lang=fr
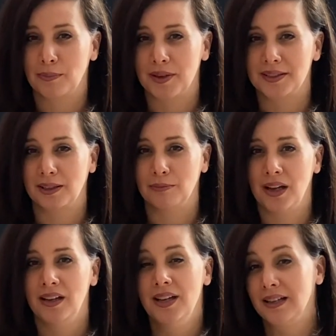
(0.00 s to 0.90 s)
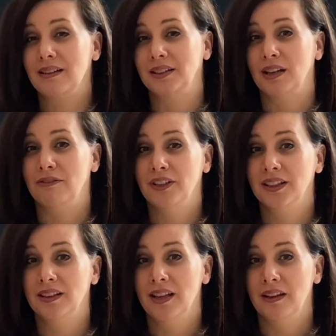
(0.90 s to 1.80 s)
présentement, quand en fait,
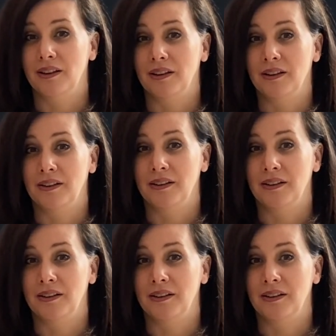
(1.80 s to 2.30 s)
euh,